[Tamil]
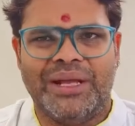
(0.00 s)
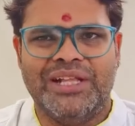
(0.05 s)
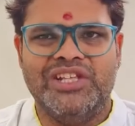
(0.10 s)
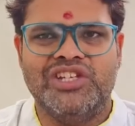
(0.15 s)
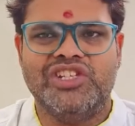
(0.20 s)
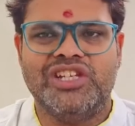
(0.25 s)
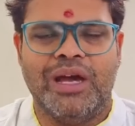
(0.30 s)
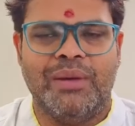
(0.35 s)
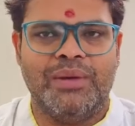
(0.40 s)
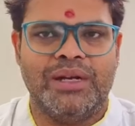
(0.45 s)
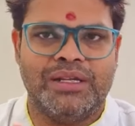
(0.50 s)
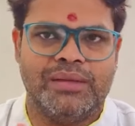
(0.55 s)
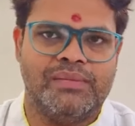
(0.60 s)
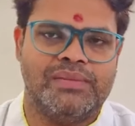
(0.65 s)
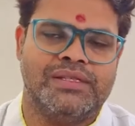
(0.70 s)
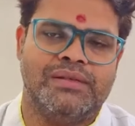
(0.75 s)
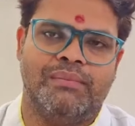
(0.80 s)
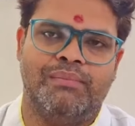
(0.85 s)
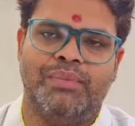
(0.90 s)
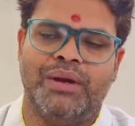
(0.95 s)

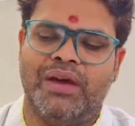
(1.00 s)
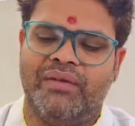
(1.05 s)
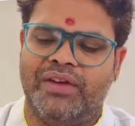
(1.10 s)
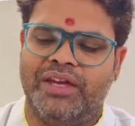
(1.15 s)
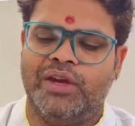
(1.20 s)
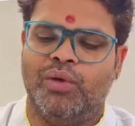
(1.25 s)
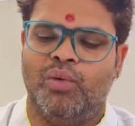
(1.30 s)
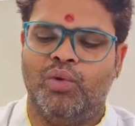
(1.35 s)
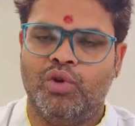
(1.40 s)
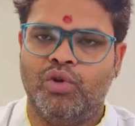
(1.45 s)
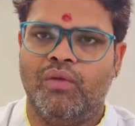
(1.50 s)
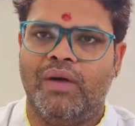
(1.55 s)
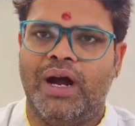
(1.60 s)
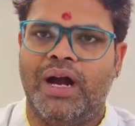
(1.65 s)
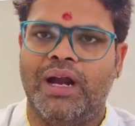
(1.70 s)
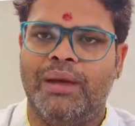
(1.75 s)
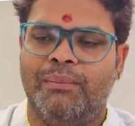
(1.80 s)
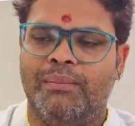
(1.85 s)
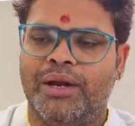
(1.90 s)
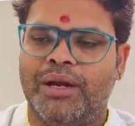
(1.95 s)
பஞ்சாமிரதம் சிம்பிளாக வைங்க ஒரு
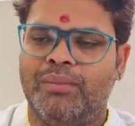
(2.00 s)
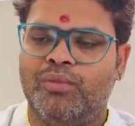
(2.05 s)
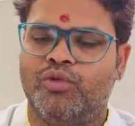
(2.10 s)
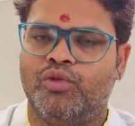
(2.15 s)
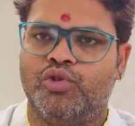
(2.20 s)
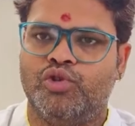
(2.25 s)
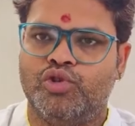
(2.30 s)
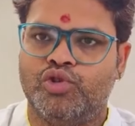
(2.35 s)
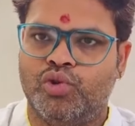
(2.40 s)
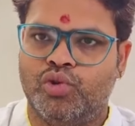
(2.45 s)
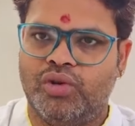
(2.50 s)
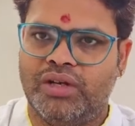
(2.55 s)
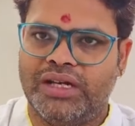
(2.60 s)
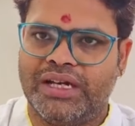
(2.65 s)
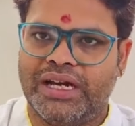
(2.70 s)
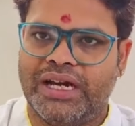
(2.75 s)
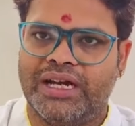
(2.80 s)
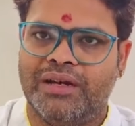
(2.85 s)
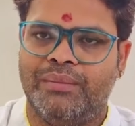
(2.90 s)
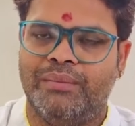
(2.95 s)
வாழைப்பழம் கொஞ்சோண்டு
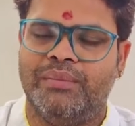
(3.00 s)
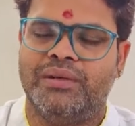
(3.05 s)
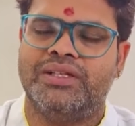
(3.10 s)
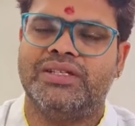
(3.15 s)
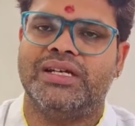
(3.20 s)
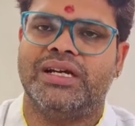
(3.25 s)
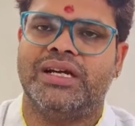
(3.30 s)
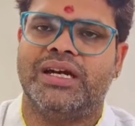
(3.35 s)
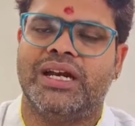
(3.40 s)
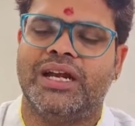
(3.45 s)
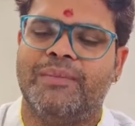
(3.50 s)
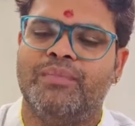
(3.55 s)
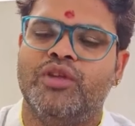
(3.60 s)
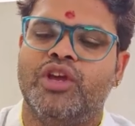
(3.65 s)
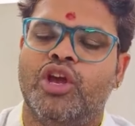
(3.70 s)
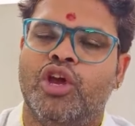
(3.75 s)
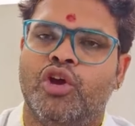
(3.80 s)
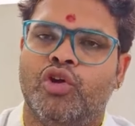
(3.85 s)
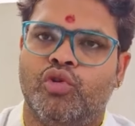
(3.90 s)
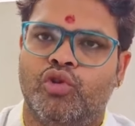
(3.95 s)
கரும்பு சக்கரை
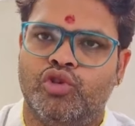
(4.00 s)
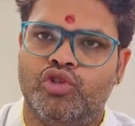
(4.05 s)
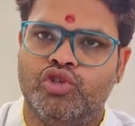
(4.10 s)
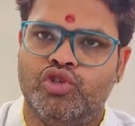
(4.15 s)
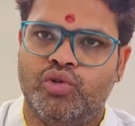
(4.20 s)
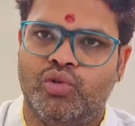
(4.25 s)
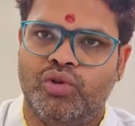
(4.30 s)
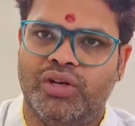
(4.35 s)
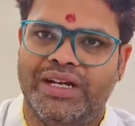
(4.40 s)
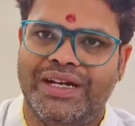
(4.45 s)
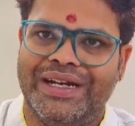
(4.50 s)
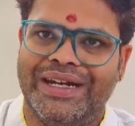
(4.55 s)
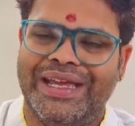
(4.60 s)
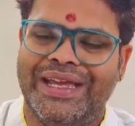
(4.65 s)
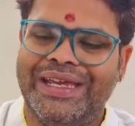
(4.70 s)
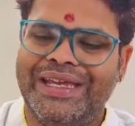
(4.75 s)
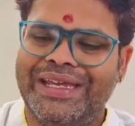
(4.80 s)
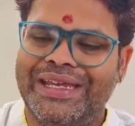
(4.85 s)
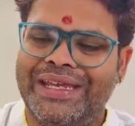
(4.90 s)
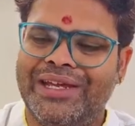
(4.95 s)
கொஞ்சோண்டு
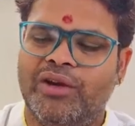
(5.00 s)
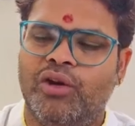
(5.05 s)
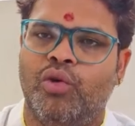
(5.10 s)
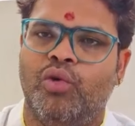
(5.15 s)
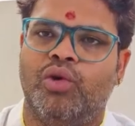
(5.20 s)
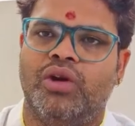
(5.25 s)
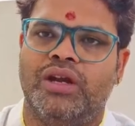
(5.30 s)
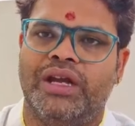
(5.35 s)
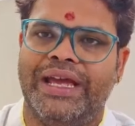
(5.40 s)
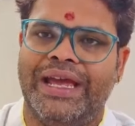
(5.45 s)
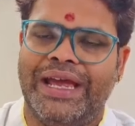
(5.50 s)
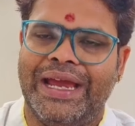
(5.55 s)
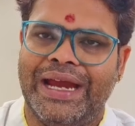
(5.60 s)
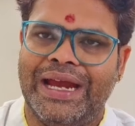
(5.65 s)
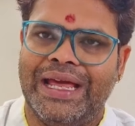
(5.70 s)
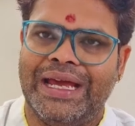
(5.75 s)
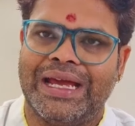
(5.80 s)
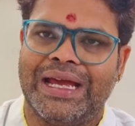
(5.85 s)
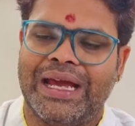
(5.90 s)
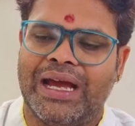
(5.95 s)
நெய் ஒரு
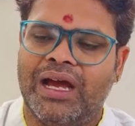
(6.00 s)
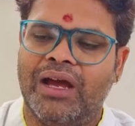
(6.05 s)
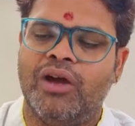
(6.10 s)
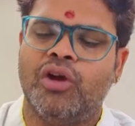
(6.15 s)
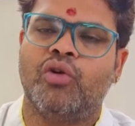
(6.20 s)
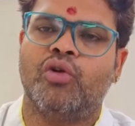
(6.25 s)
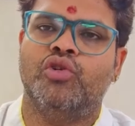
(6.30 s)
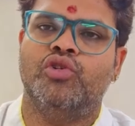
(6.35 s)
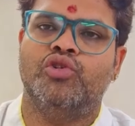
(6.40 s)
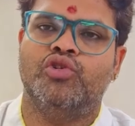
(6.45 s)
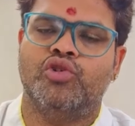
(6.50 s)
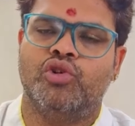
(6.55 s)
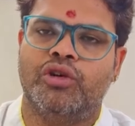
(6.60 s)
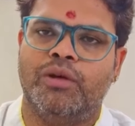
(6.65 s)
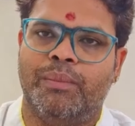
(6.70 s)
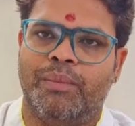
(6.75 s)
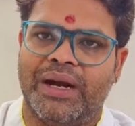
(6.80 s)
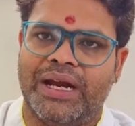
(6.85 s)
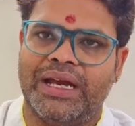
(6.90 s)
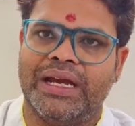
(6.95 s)
ஏலக்காய்
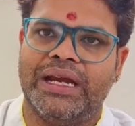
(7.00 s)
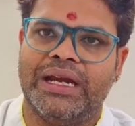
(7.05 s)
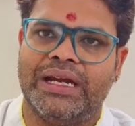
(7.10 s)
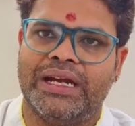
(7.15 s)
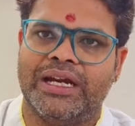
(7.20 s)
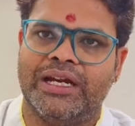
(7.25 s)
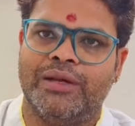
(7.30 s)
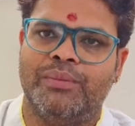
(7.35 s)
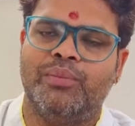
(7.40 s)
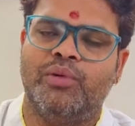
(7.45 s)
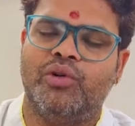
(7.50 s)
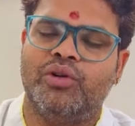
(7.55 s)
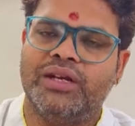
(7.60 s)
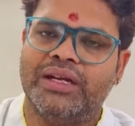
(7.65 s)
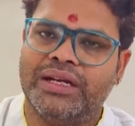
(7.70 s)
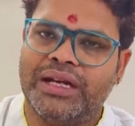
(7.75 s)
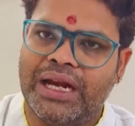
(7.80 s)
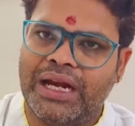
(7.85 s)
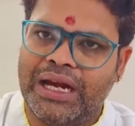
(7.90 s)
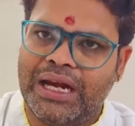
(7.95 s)
கொஞ்சோண்டு பனங்கற்கண்டு
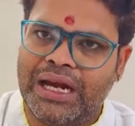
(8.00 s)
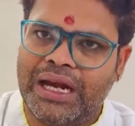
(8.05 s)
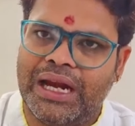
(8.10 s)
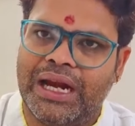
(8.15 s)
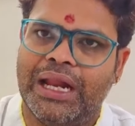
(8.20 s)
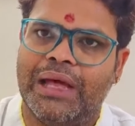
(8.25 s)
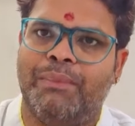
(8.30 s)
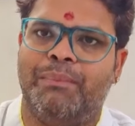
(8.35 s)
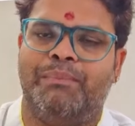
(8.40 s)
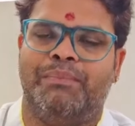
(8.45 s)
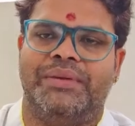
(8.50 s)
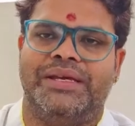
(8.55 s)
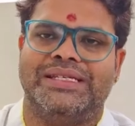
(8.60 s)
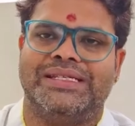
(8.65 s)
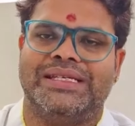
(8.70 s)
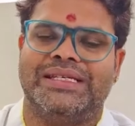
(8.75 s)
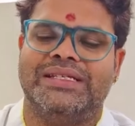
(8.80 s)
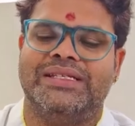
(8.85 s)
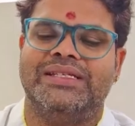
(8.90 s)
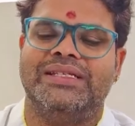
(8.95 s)
போட்டு நல்லா
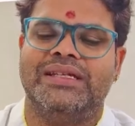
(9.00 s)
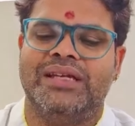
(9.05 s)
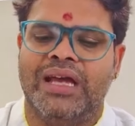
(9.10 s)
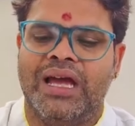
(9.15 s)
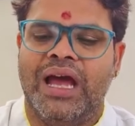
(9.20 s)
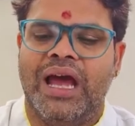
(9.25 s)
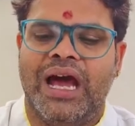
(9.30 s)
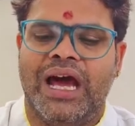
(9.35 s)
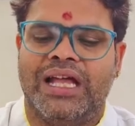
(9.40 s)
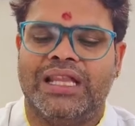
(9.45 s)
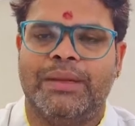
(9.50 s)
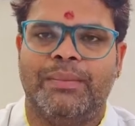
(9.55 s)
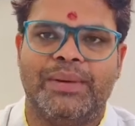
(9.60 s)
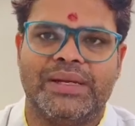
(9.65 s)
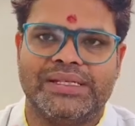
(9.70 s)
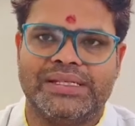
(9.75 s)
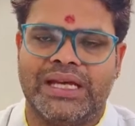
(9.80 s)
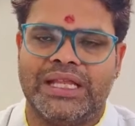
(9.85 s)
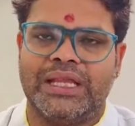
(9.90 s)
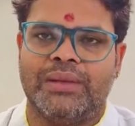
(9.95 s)
பிசைஞ்சு அதை
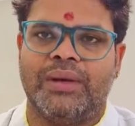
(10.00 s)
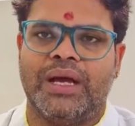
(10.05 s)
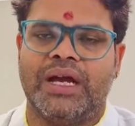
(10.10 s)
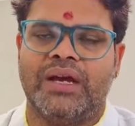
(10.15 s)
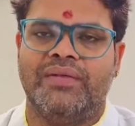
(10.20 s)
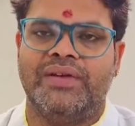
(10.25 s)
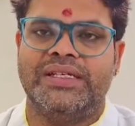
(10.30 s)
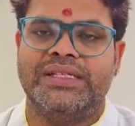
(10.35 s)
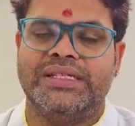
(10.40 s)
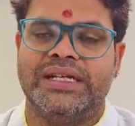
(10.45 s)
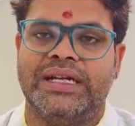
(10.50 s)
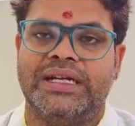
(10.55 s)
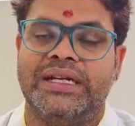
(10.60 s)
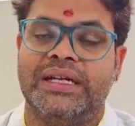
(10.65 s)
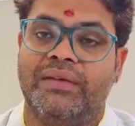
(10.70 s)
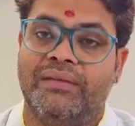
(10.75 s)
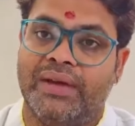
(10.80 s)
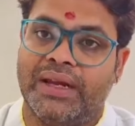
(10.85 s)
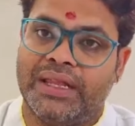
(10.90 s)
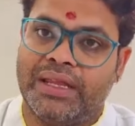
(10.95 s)
பிரசாதமாக
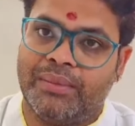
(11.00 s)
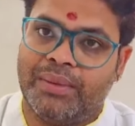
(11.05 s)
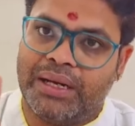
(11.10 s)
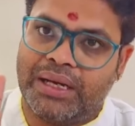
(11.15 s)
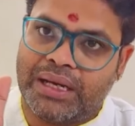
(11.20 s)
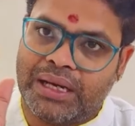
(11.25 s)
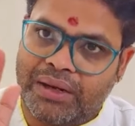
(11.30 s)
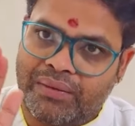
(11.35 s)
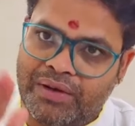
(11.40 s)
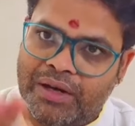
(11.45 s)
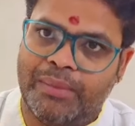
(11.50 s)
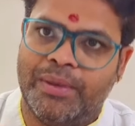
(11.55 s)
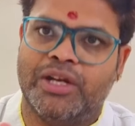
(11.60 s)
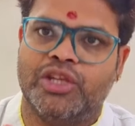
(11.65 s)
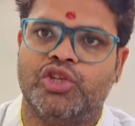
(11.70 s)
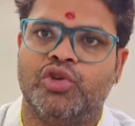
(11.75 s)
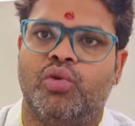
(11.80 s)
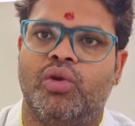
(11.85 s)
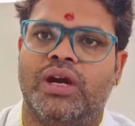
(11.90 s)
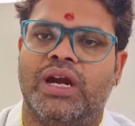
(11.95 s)
வச்சுக்கிட்டு விரதம் இருக்கிறவங்களும்
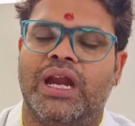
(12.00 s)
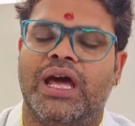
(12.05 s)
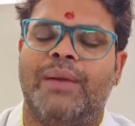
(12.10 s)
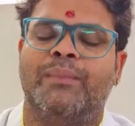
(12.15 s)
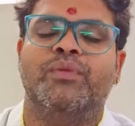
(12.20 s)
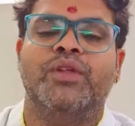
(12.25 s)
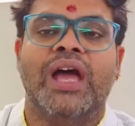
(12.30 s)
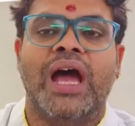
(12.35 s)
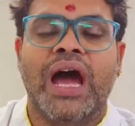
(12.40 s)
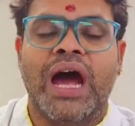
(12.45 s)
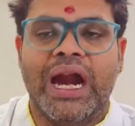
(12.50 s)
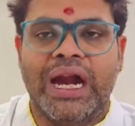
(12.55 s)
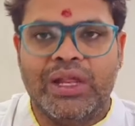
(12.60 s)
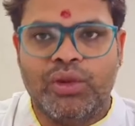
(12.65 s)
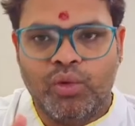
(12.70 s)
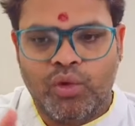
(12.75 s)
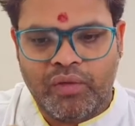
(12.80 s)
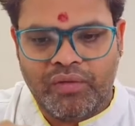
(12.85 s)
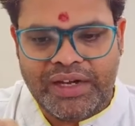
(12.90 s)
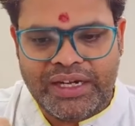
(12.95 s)
எடுத்துக்கொள்ளலாம்
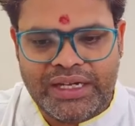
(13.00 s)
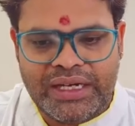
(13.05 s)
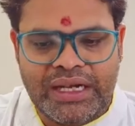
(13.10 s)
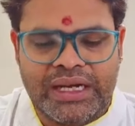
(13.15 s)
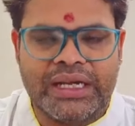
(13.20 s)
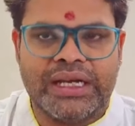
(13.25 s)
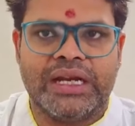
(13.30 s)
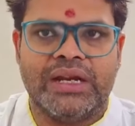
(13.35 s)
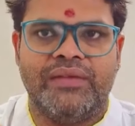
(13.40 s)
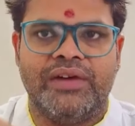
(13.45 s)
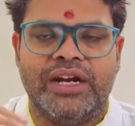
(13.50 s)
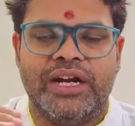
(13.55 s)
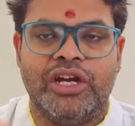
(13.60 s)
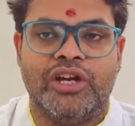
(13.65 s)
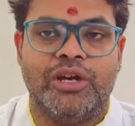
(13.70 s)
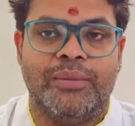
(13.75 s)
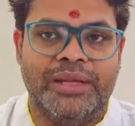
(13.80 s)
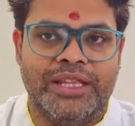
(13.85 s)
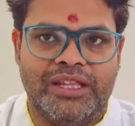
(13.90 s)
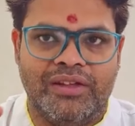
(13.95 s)
அல்லது உங்கள் வீட்டில்
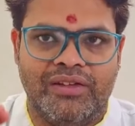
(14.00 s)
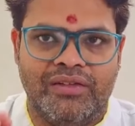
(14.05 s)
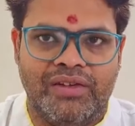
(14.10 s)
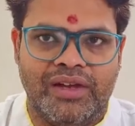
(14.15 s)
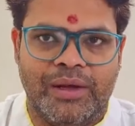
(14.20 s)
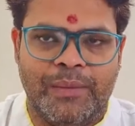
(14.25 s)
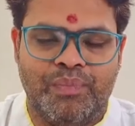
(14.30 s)
இருக்கிறவங்களுக்கும் இந்த